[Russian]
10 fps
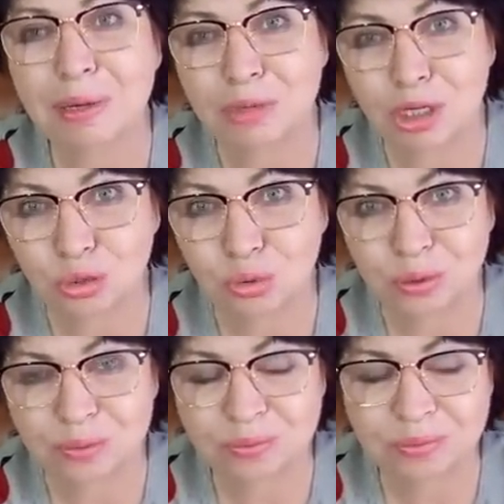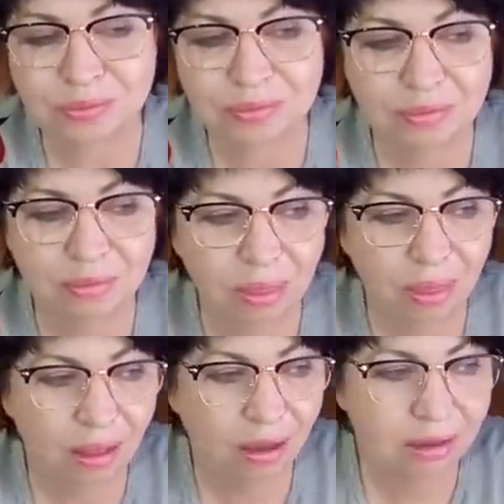пробежку
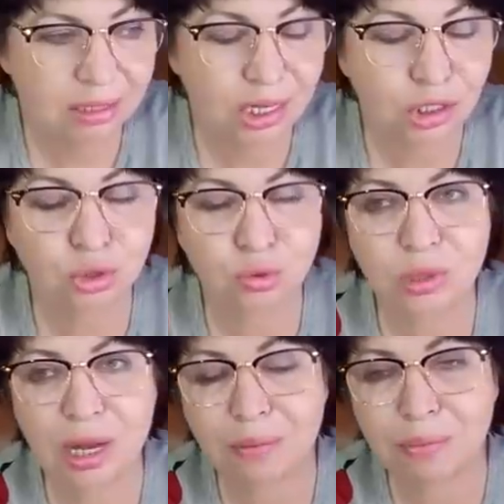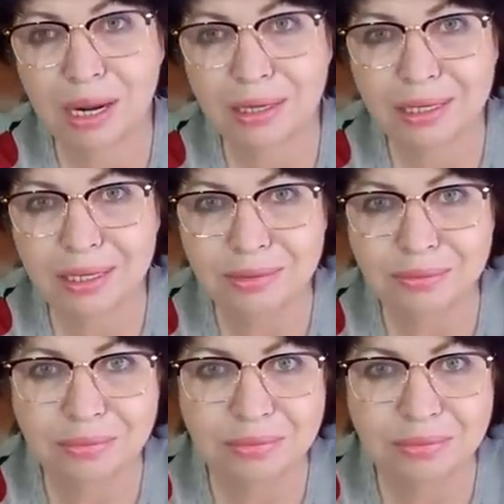значит, туда-обратно.